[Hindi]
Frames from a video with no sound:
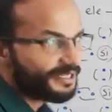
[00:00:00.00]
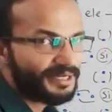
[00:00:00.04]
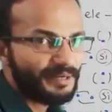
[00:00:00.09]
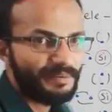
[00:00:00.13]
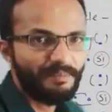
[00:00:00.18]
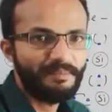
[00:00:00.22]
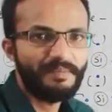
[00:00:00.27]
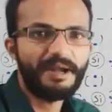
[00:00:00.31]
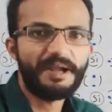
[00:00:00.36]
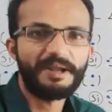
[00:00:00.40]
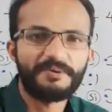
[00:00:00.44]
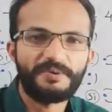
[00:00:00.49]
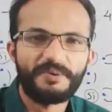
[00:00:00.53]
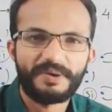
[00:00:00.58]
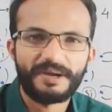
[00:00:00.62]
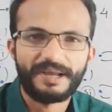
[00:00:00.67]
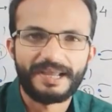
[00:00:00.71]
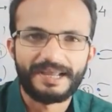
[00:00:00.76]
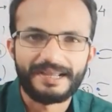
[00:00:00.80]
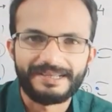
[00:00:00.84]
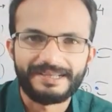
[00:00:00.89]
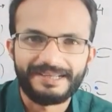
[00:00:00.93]
से कंबाइन हो
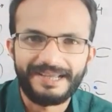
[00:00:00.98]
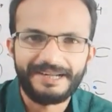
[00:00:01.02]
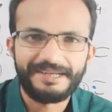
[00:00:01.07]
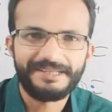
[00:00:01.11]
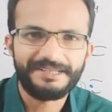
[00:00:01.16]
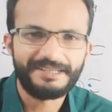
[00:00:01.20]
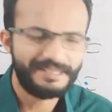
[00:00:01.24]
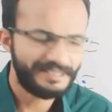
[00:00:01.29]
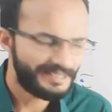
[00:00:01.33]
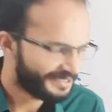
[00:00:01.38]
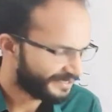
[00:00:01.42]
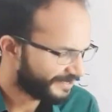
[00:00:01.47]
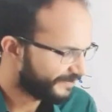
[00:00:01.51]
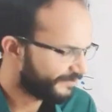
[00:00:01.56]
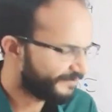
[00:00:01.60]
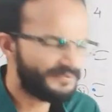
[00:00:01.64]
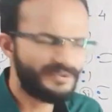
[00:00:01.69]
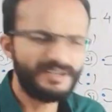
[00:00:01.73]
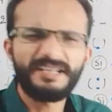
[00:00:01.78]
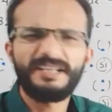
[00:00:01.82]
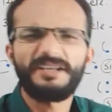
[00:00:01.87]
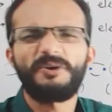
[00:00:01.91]
गए यानी कि
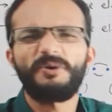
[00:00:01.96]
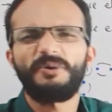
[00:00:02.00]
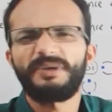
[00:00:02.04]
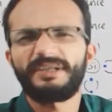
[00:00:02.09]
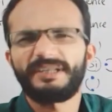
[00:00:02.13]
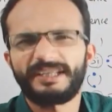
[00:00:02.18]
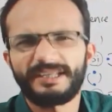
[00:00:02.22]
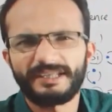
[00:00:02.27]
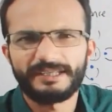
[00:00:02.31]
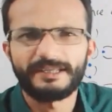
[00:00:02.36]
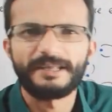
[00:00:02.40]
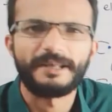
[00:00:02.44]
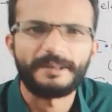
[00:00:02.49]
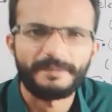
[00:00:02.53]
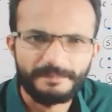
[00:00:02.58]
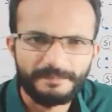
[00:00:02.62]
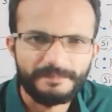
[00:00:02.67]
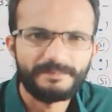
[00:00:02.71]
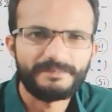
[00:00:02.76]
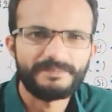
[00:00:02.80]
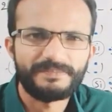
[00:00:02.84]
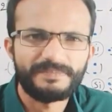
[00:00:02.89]
फ्री कोई नहीं है
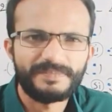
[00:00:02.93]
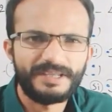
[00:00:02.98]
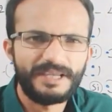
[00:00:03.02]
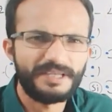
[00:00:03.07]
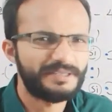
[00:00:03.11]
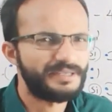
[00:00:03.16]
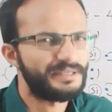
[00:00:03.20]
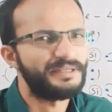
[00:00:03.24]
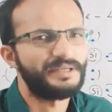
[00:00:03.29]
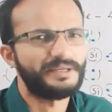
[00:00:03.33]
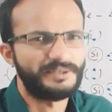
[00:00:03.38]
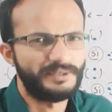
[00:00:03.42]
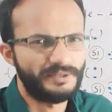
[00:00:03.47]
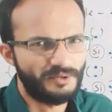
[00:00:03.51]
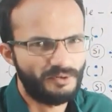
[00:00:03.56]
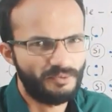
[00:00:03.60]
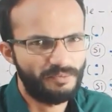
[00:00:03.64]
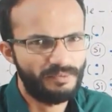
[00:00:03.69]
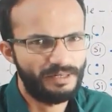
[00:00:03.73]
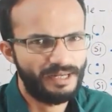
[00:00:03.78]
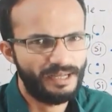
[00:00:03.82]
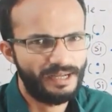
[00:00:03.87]
ऐसा देखने
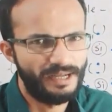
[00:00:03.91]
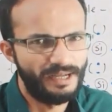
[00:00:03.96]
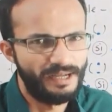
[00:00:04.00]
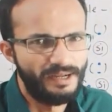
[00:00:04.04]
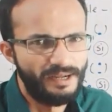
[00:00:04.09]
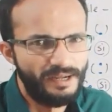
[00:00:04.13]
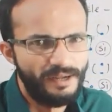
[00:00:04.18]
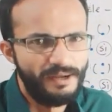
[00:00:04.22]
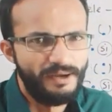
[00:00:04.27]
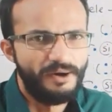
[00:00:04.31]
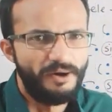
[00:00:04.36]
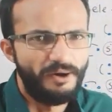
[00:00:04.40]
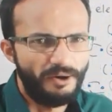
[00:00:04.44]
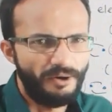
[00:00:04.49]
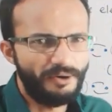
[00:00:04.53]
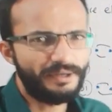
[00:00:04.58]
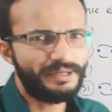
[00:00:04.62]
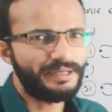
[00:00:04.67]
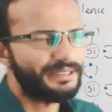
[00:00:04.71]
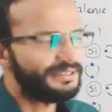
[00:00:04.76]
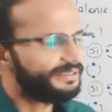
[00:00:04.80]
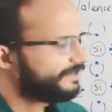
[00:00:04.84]
को मिला
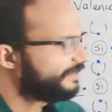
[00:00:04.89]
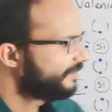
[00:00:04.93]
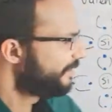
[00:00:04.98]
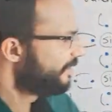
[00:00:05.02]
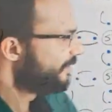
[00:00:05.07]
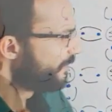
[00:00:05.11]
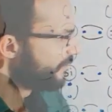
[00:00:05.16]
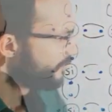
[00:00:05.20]
ओके okay.